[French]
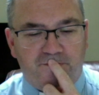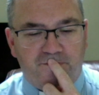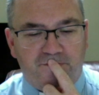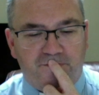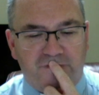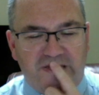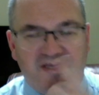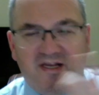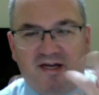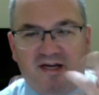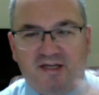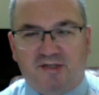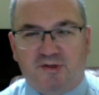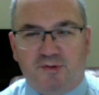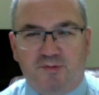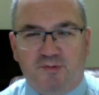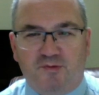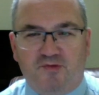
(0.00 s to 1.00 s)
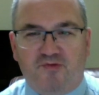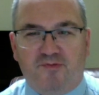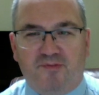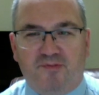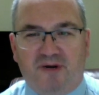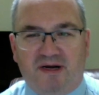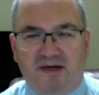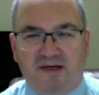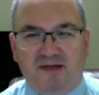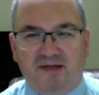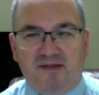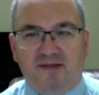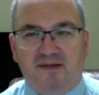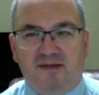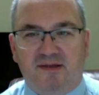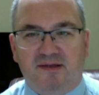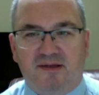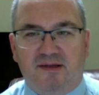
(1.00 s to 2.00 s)
il y a ce mouvement
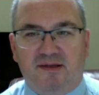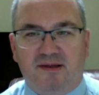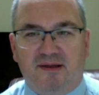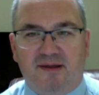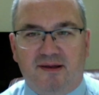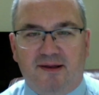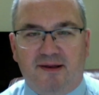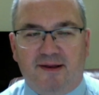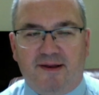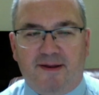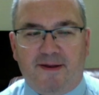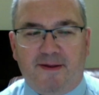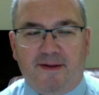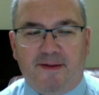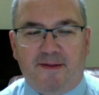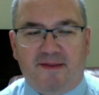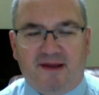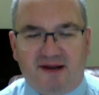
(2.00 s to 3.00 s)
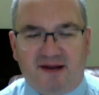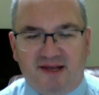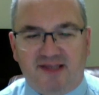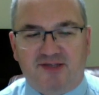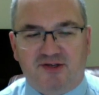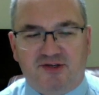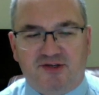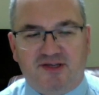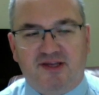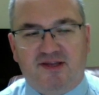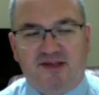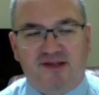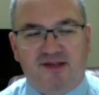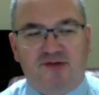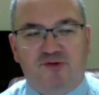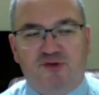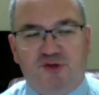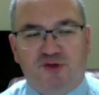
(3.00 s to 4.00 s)
dans la société
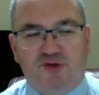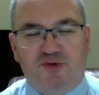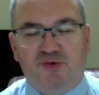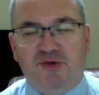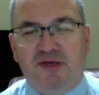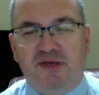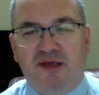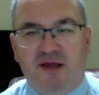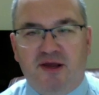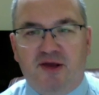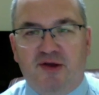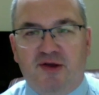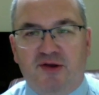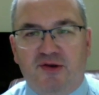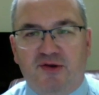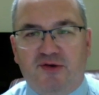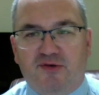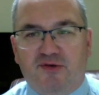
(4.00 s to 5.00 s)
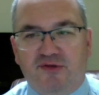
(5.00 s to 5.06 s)
d'aujourd'hui qu'on